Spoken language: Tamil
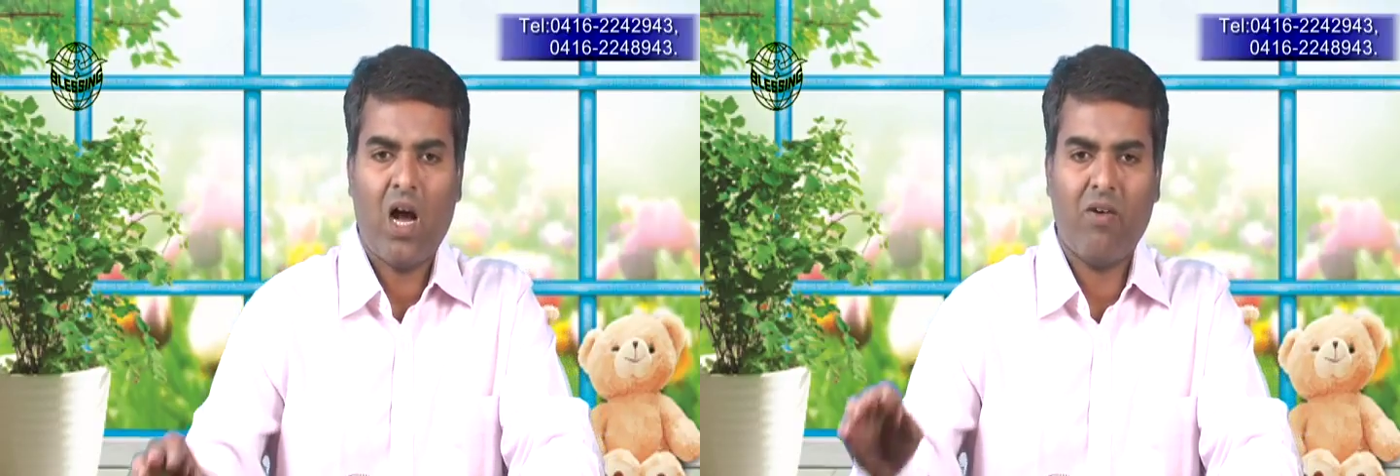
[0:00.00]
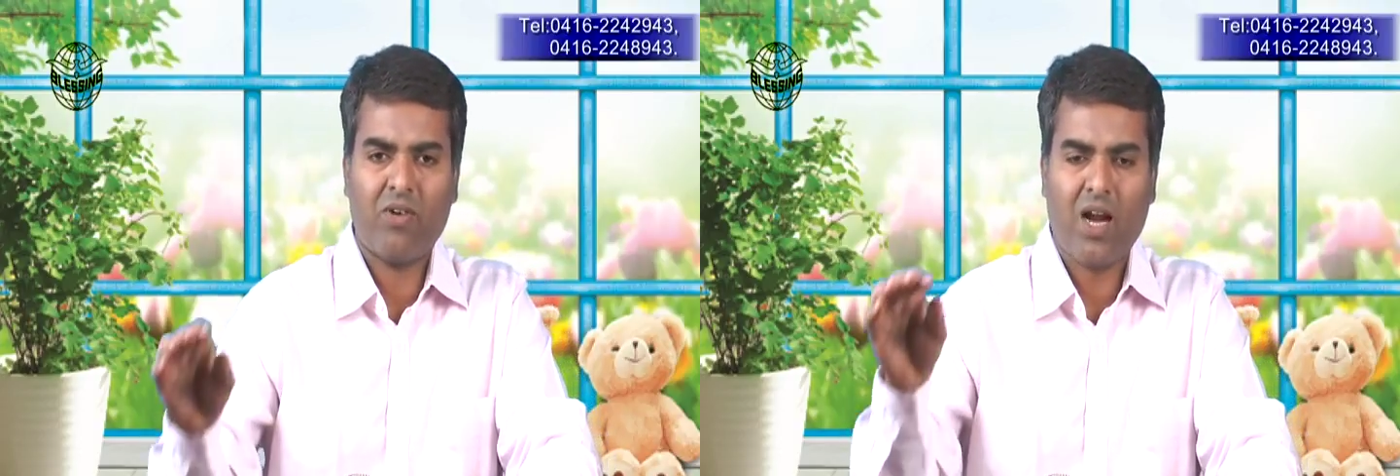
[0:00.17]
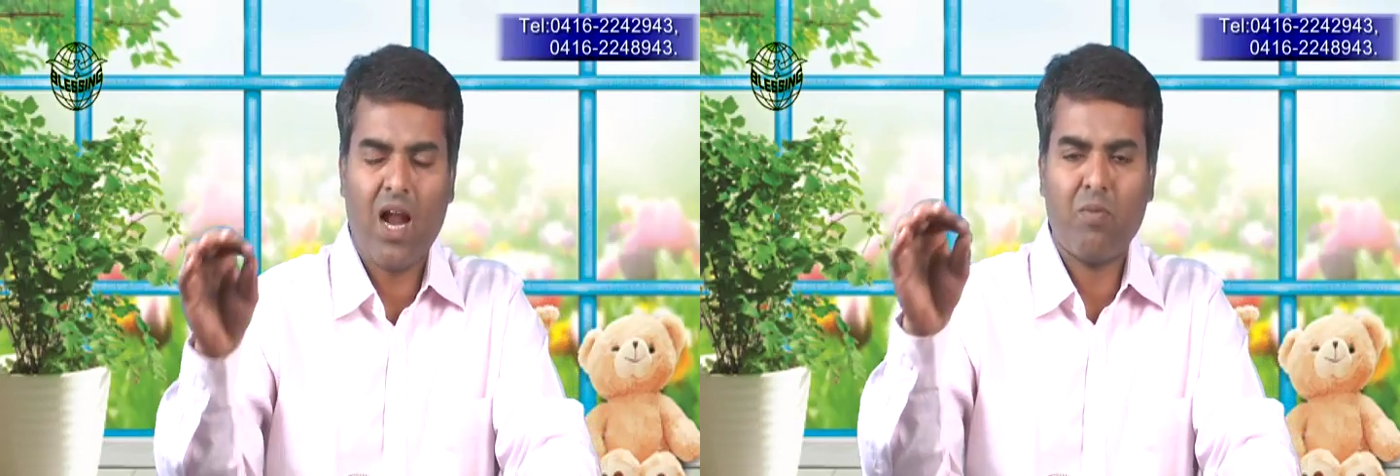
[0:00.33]

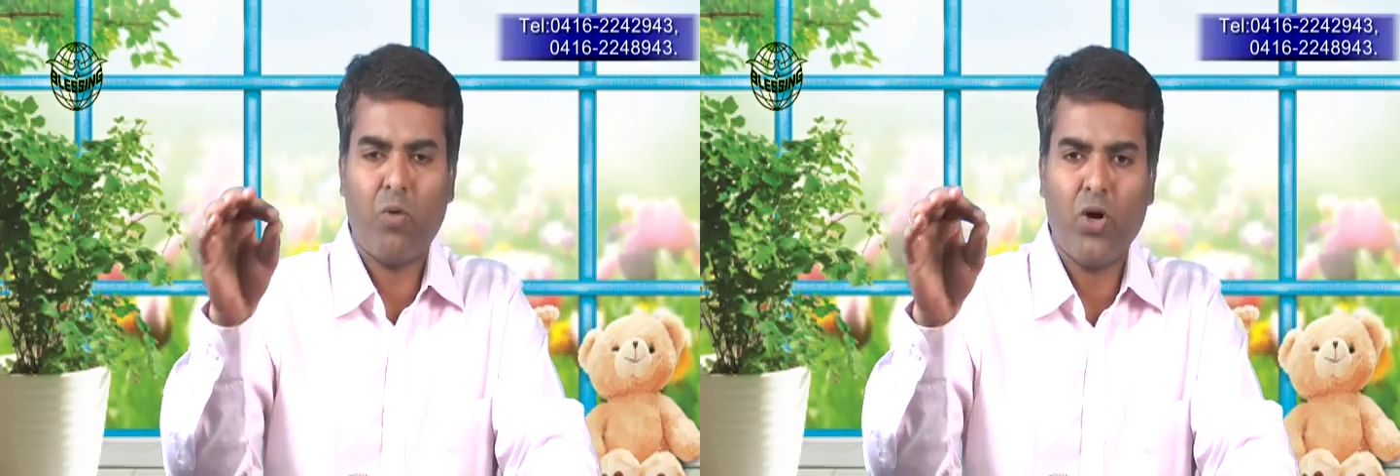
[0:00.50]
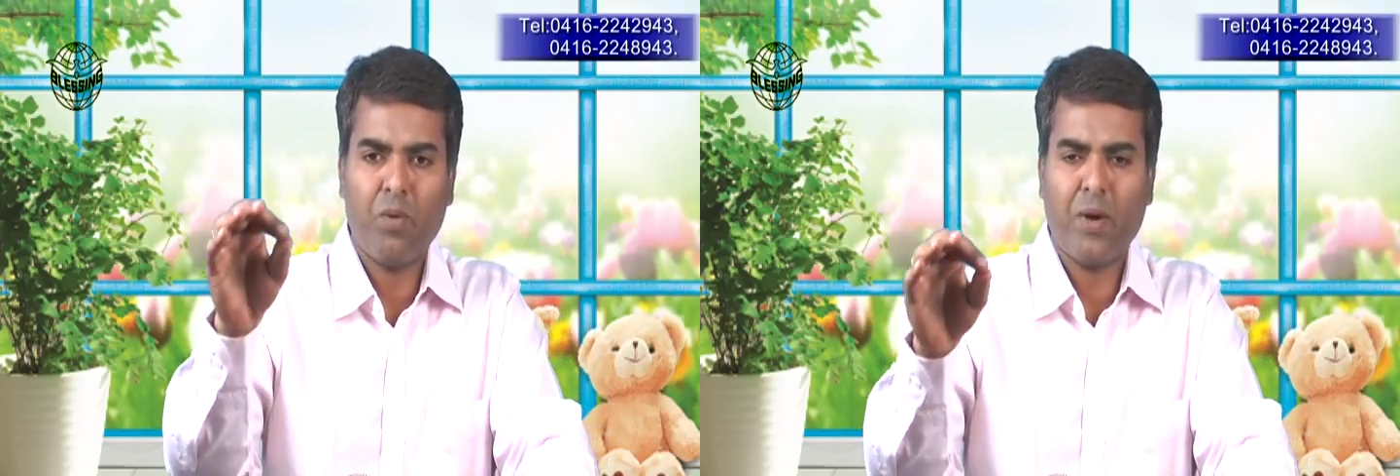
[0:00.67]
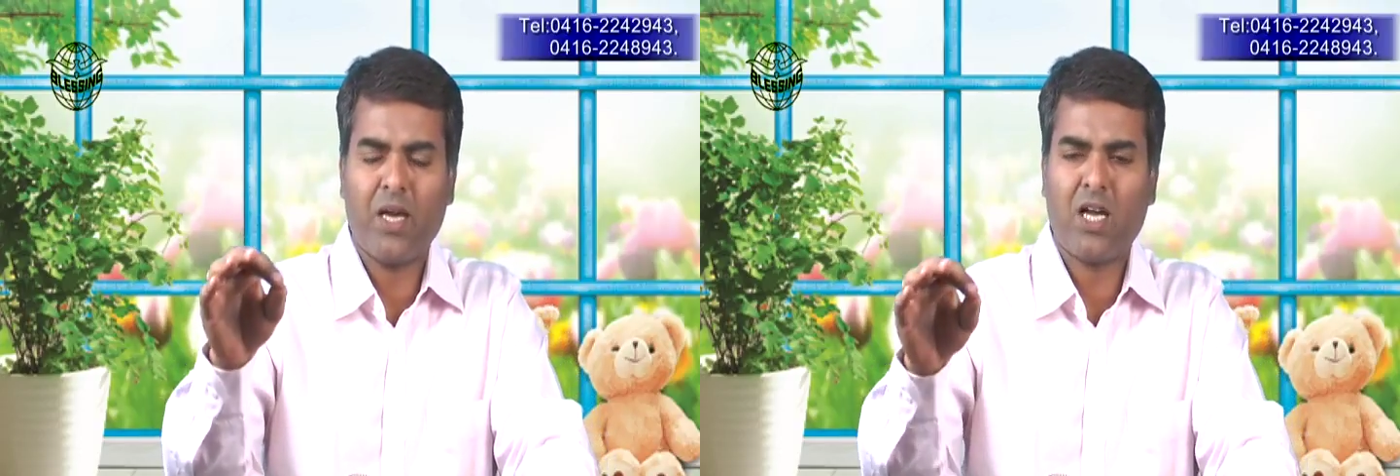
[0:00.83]
அவரால்
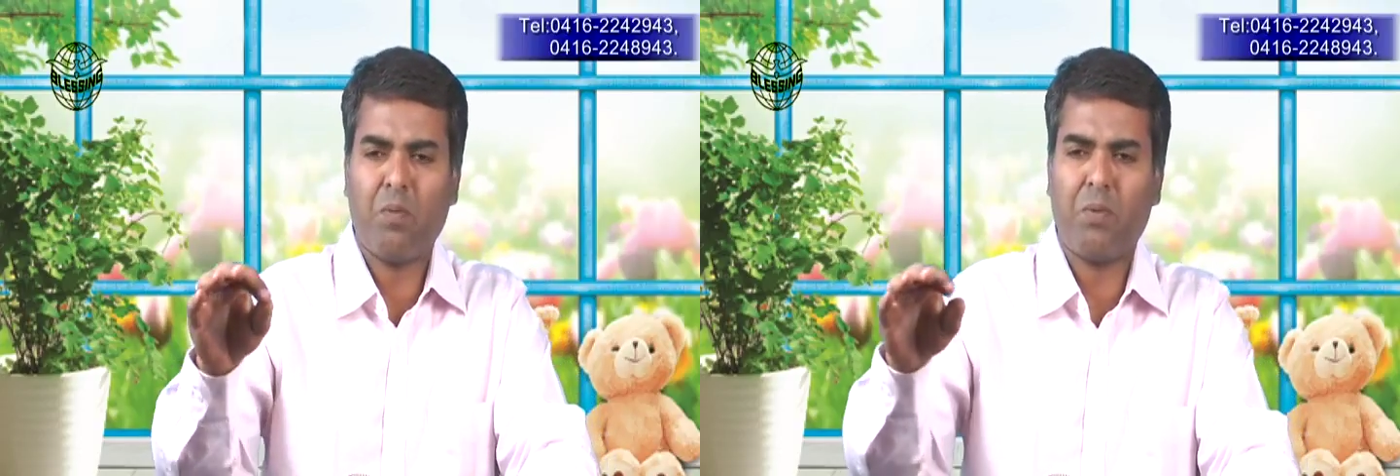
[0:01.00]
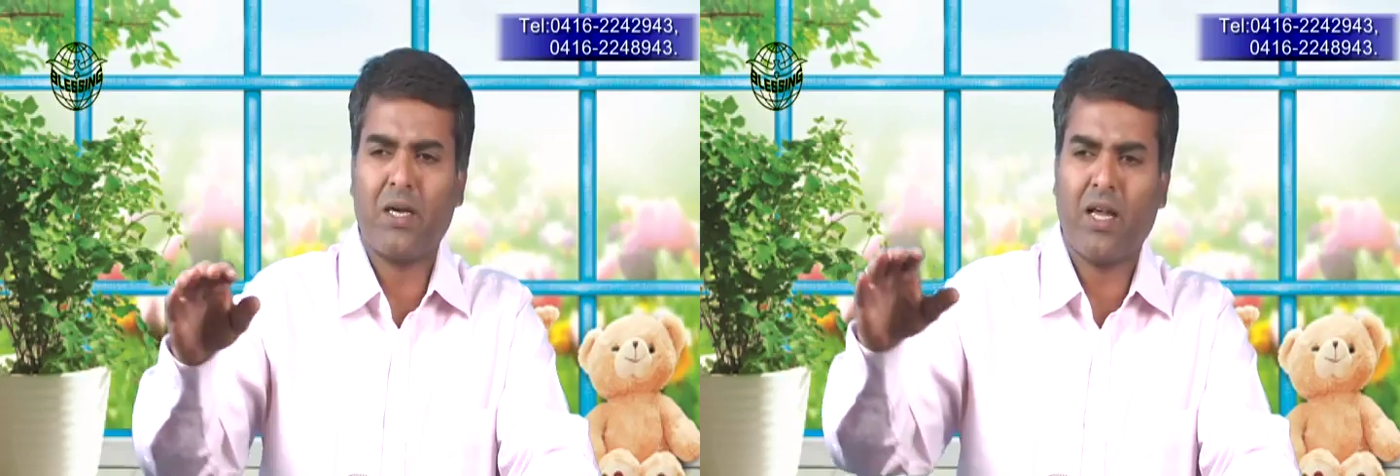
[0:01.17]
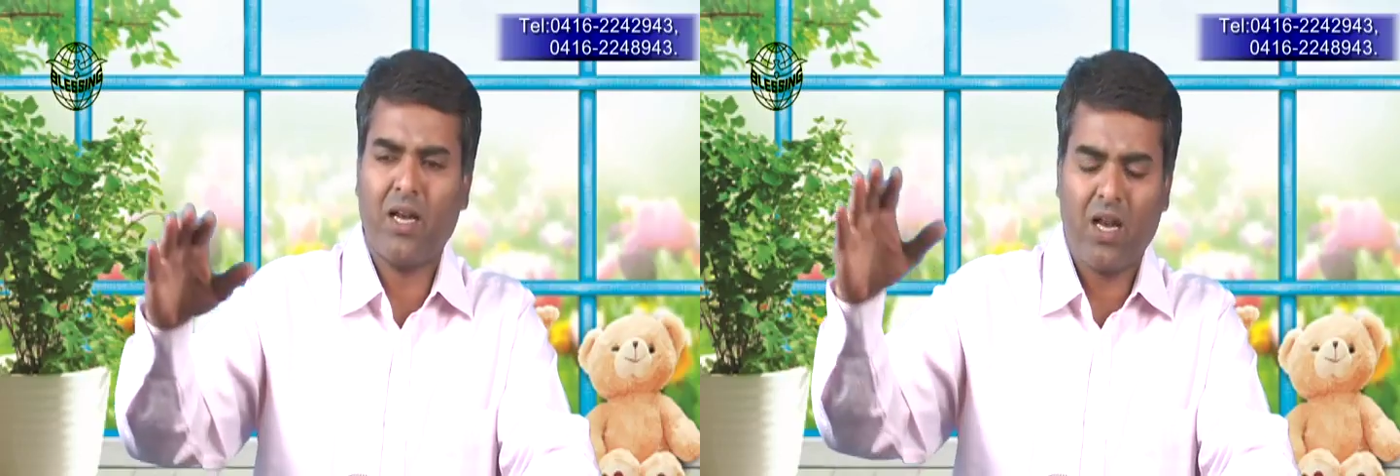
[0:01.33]

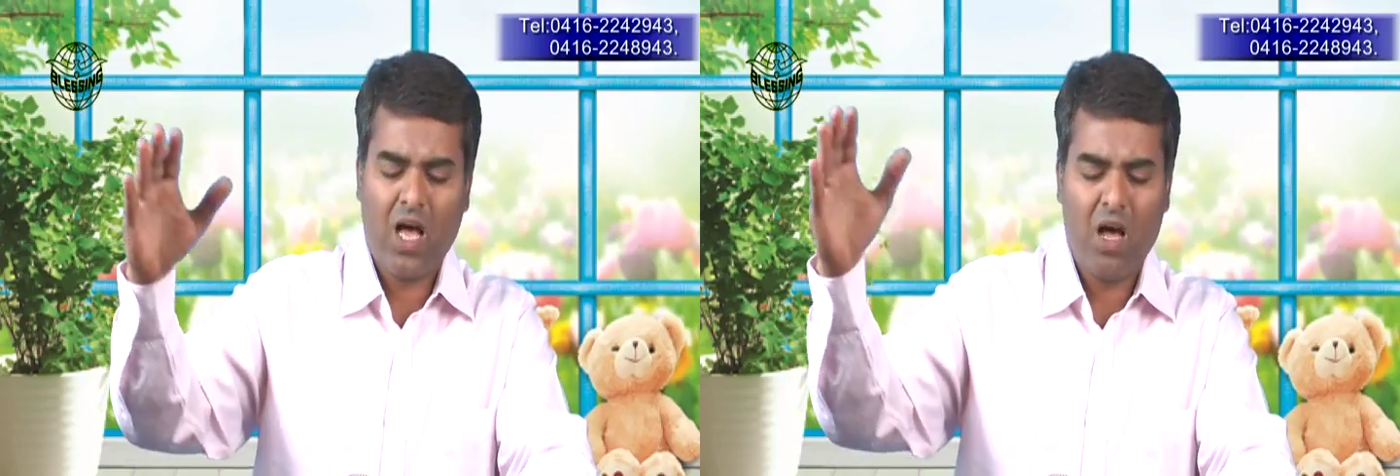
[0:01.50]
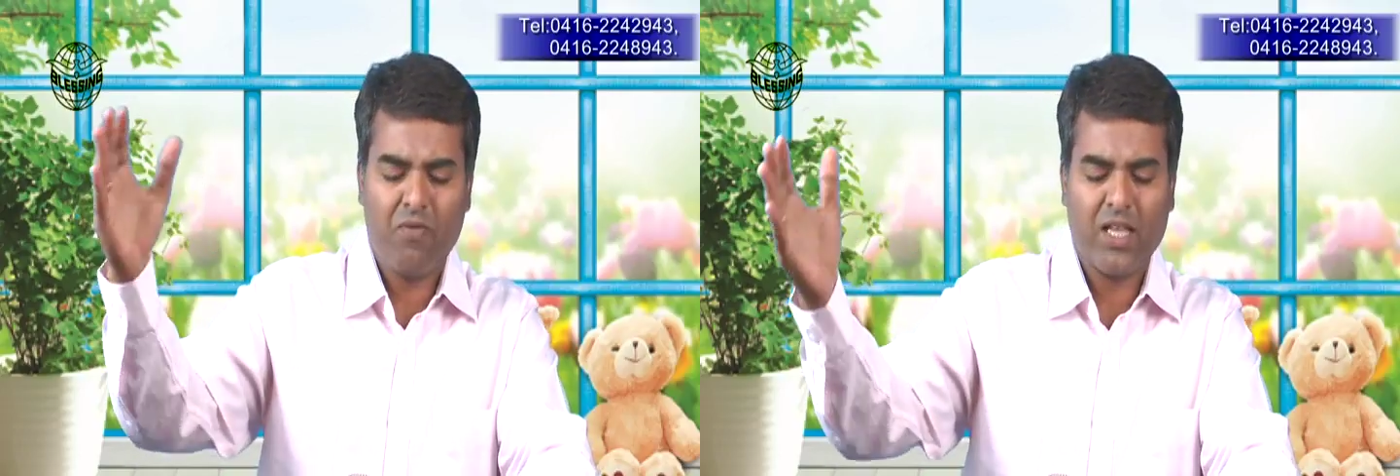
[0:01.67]
மொழிபெயர்க்கப்பட்ட எல்லா